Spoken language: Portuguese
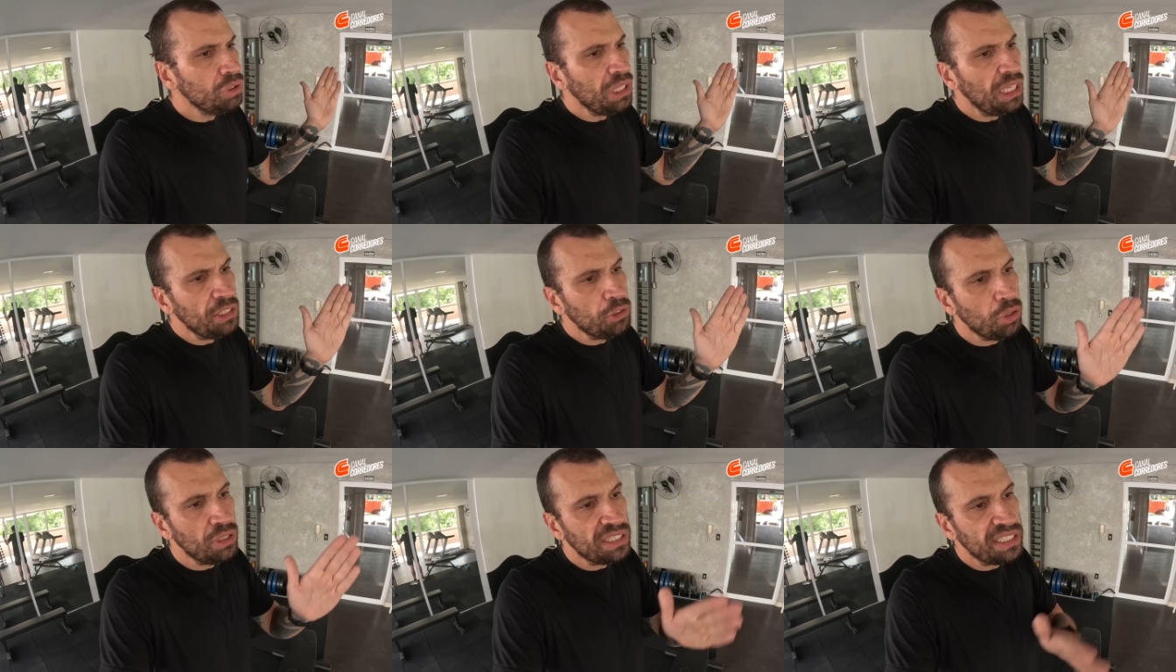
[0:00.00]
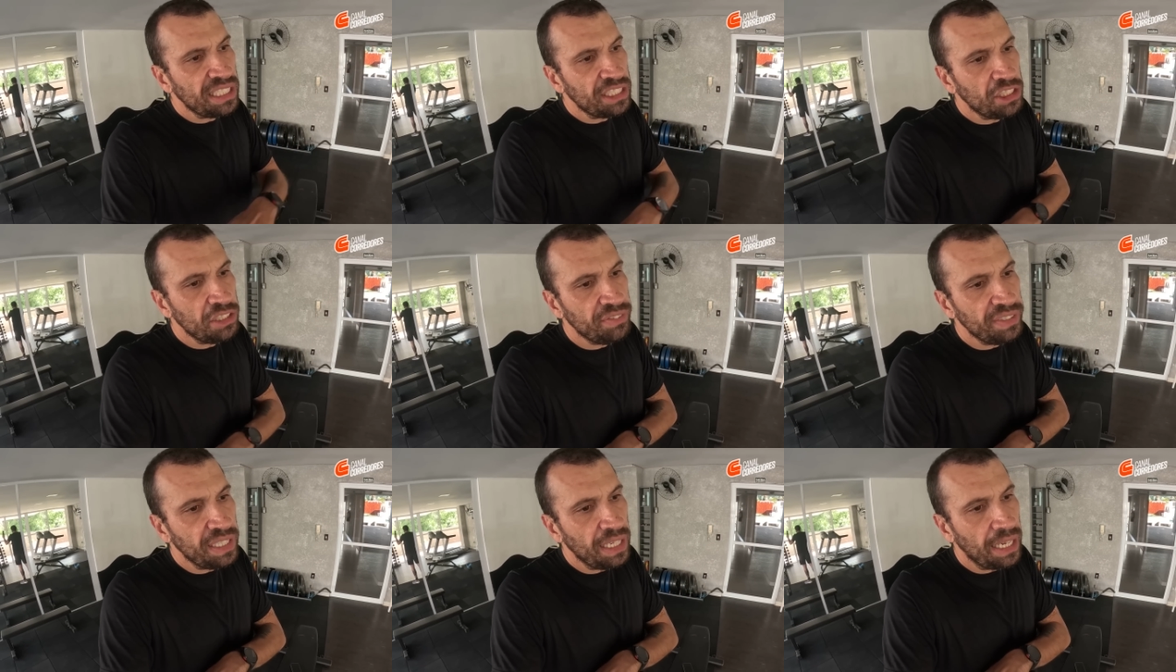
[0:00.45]
das suas
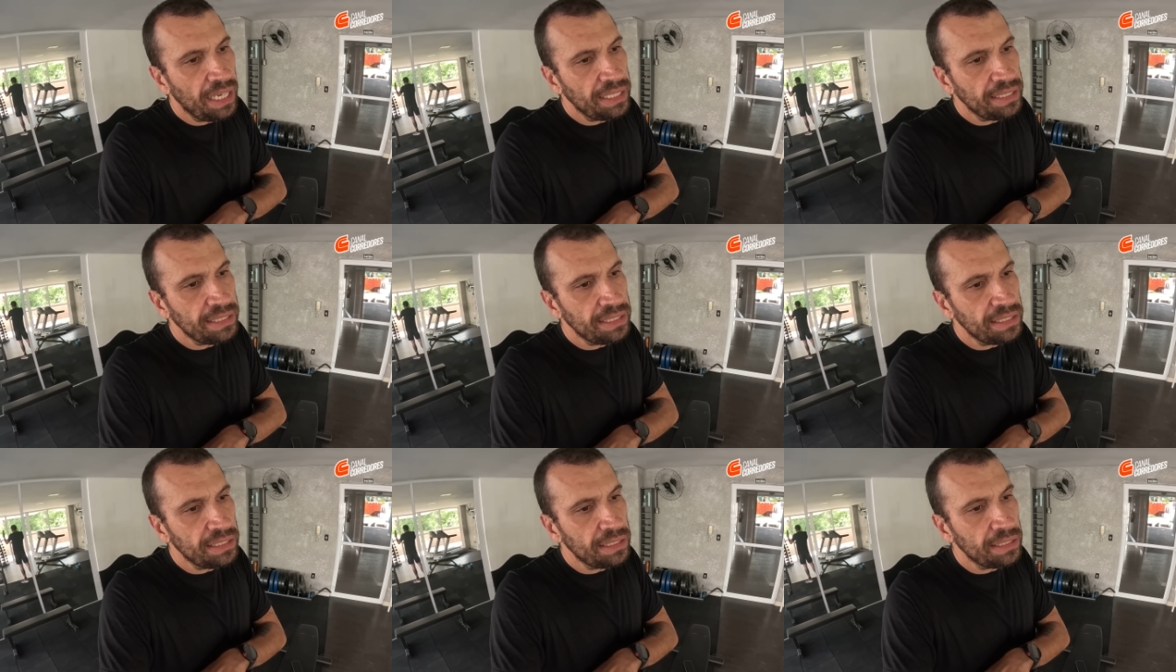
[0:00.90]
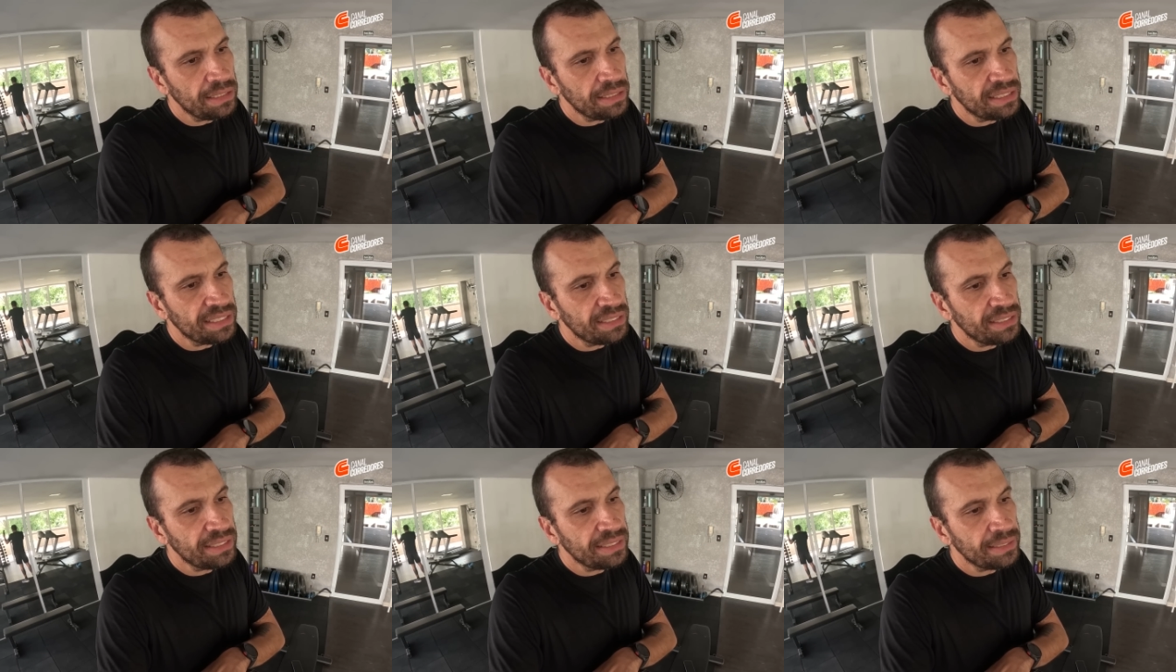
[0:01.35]

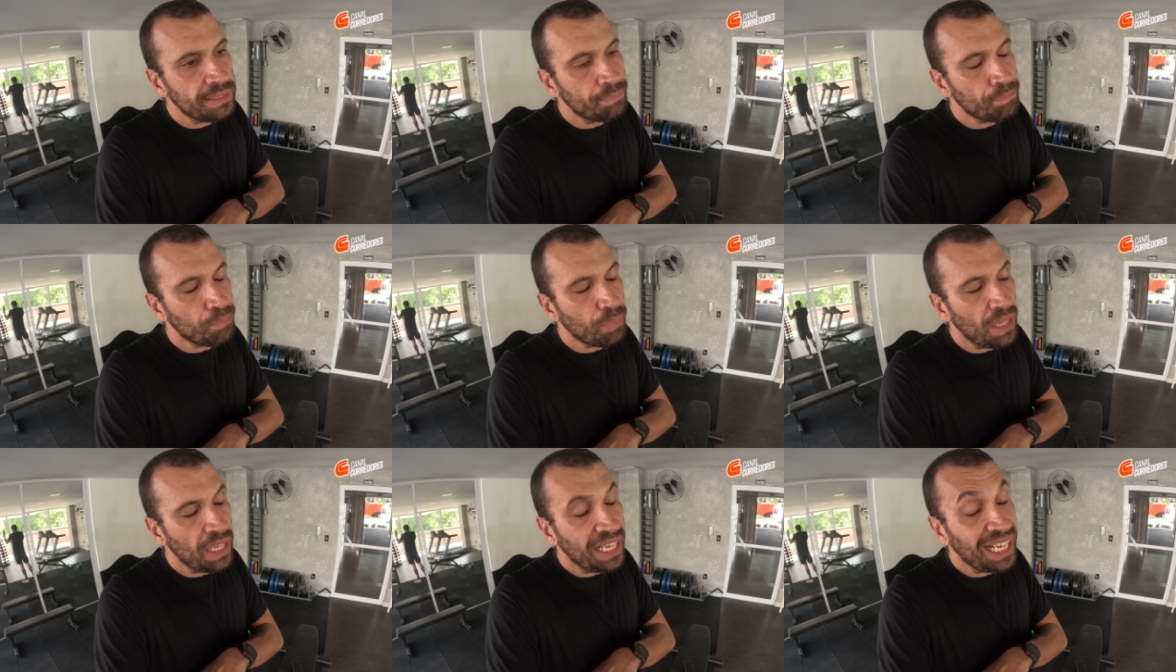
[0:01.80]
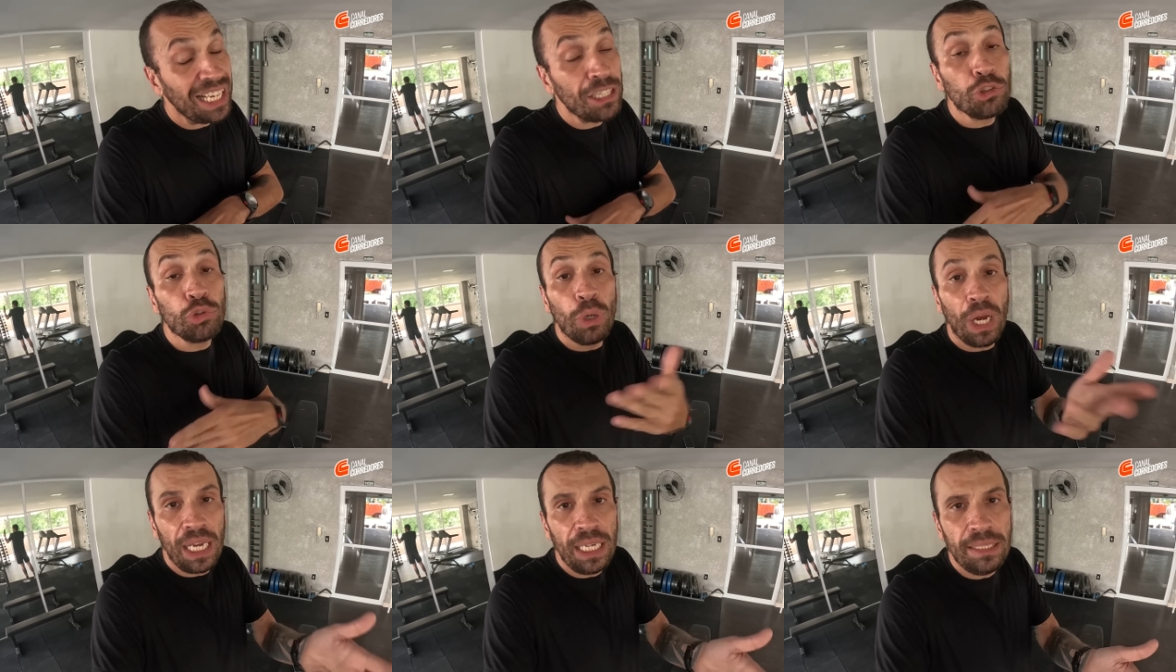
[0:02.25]
atividades
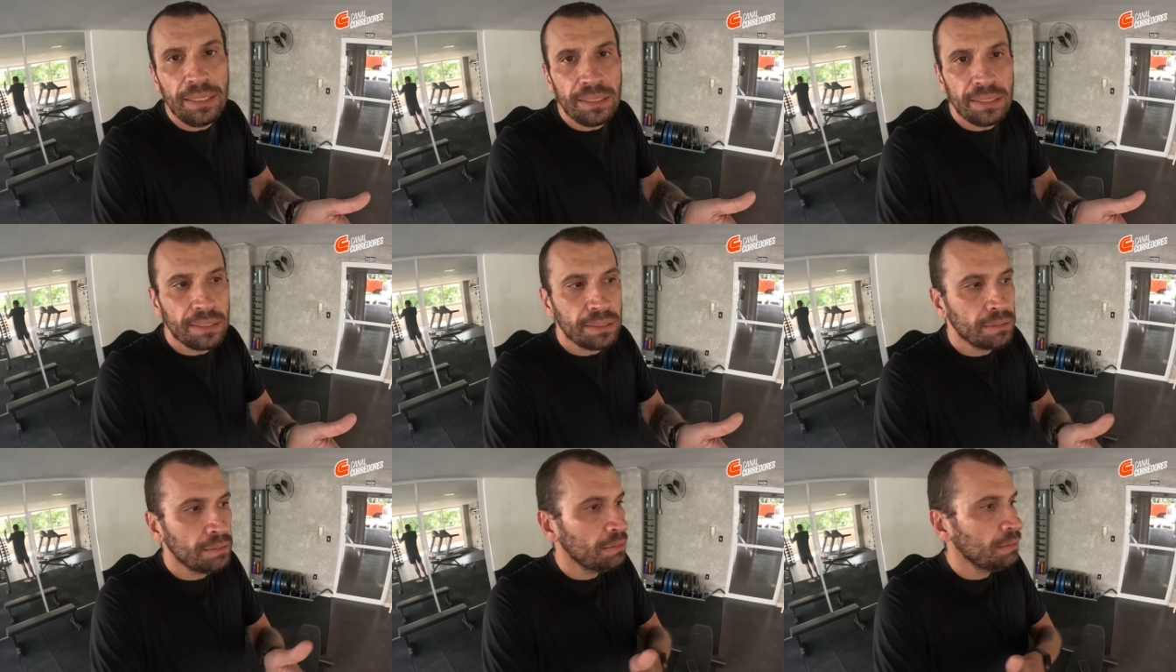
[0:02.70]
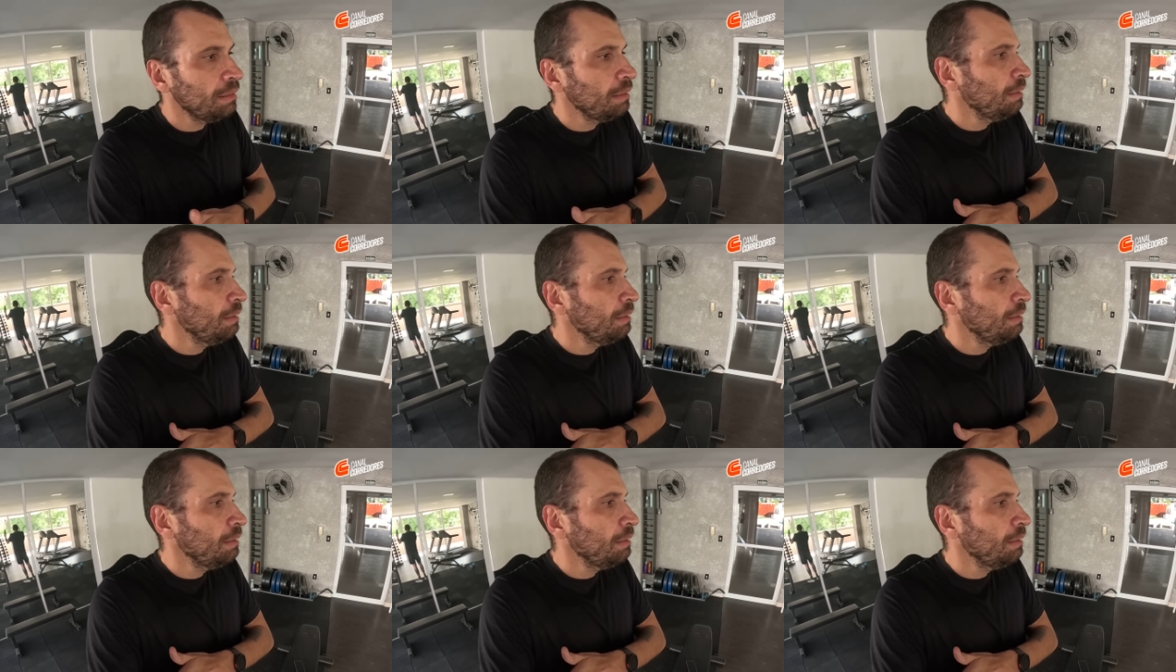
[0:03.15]
casuais